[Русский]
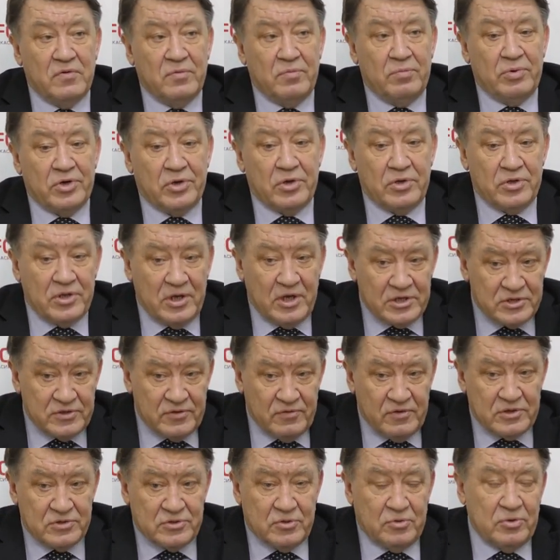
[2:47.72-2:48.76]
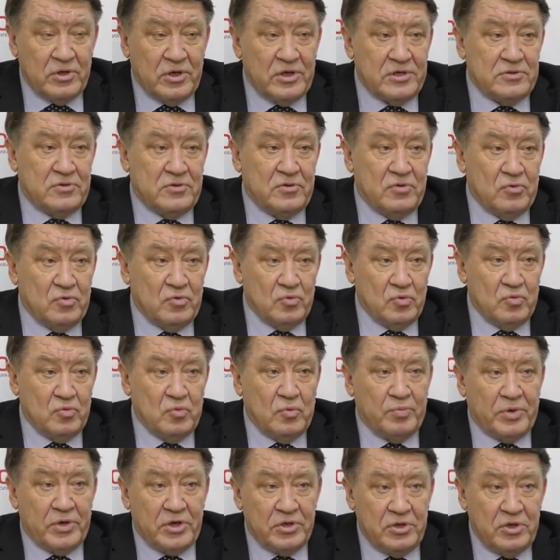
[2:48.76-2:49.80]
Выборы также Государственного
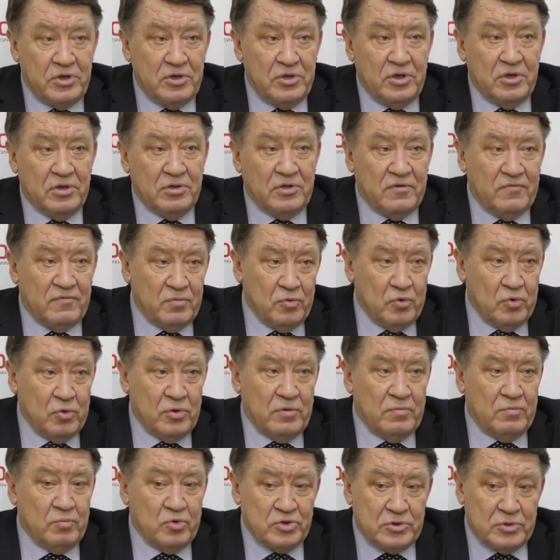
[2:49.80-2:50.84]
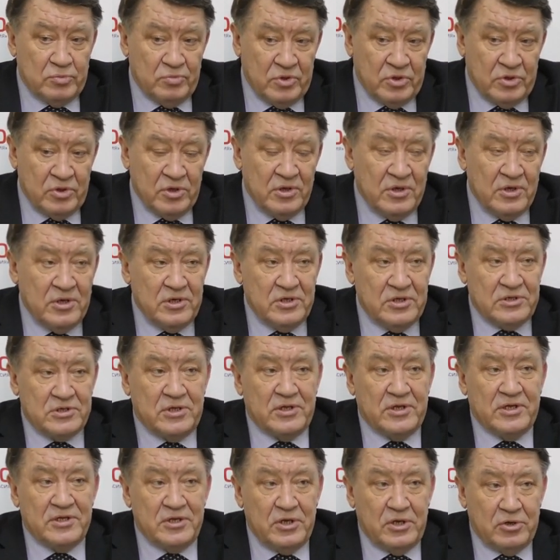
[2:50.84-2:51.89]
Думы ну, претендентов много, может быть, из
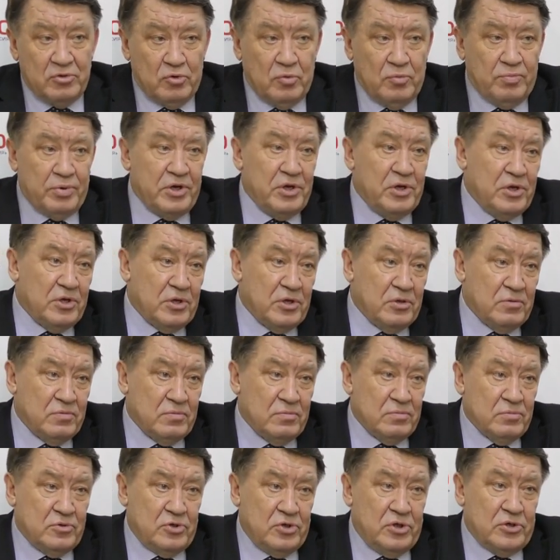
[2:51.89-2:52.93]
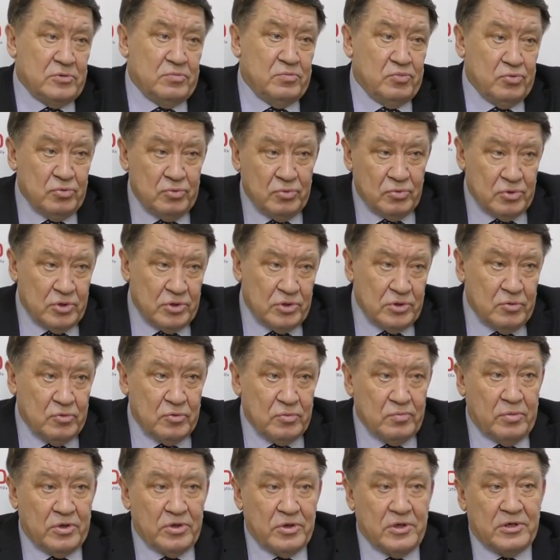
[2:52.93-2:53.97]
числа тех, кто приехал. Сейчас будут
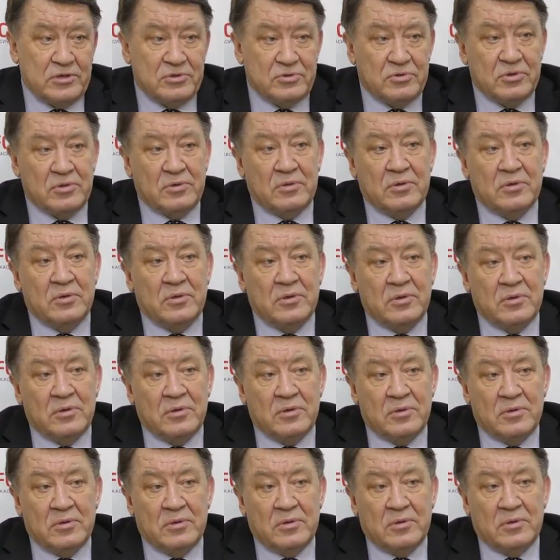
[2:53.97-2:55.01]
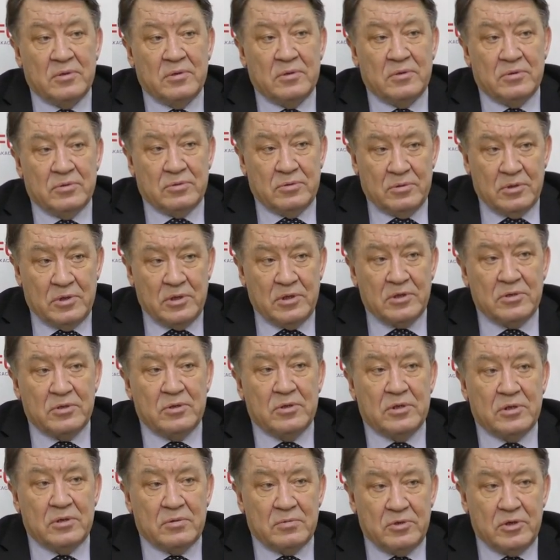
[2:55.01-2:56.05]
это вот показывать что мы пытались. Да,
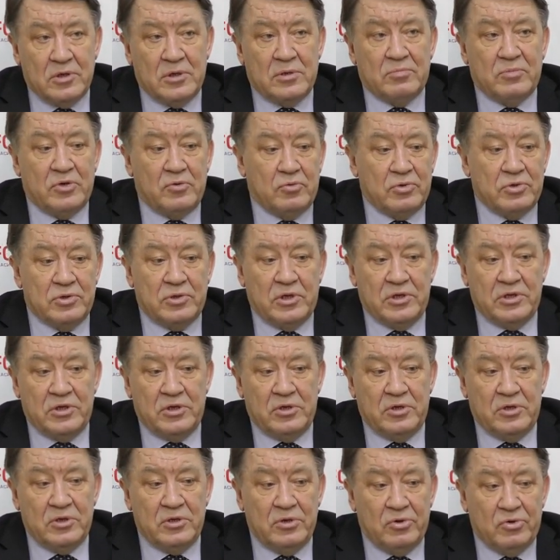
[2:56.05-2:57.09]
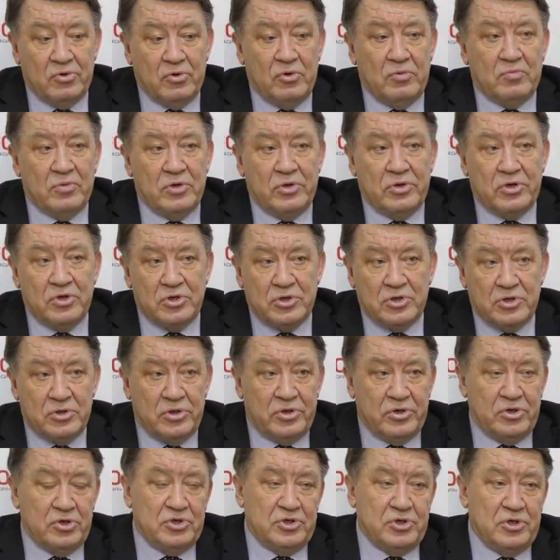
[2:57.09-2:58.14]
да, да, мы вот такие герои, мы
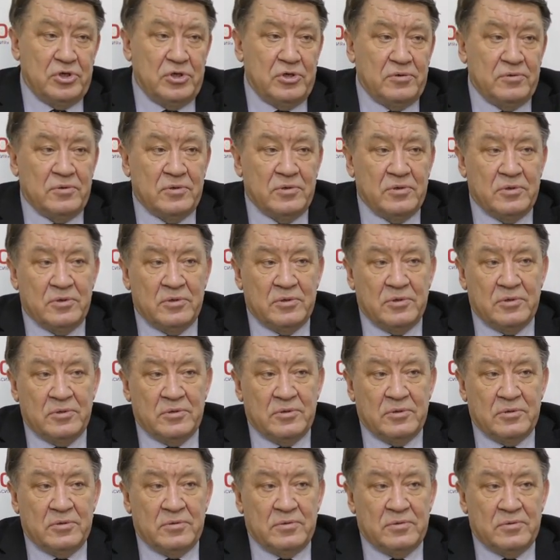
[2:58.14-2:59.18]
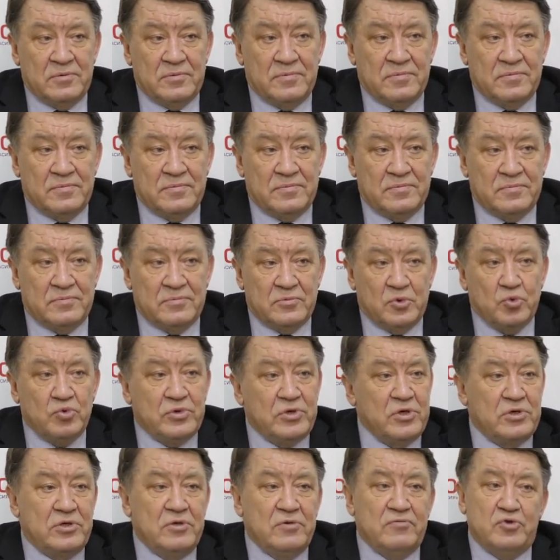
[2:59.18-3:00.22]
решили. Но ну,
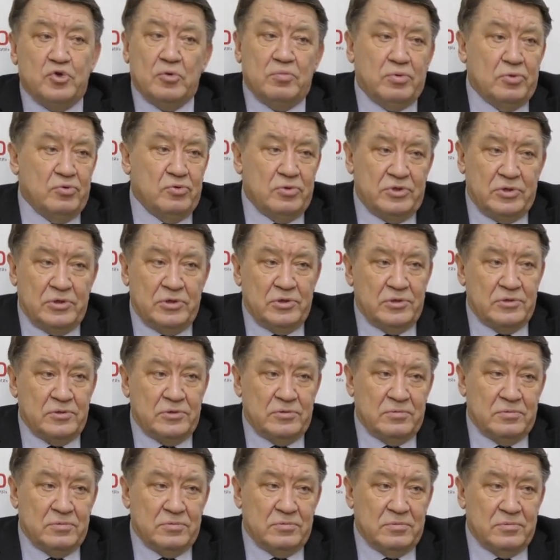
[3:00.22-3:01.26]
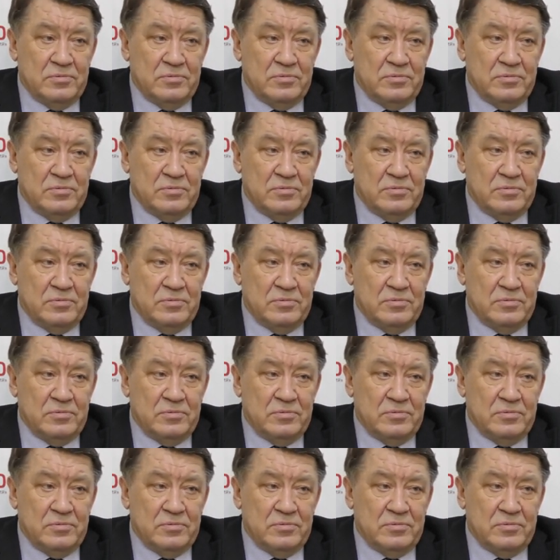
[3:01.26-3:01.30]
у них не все получилось.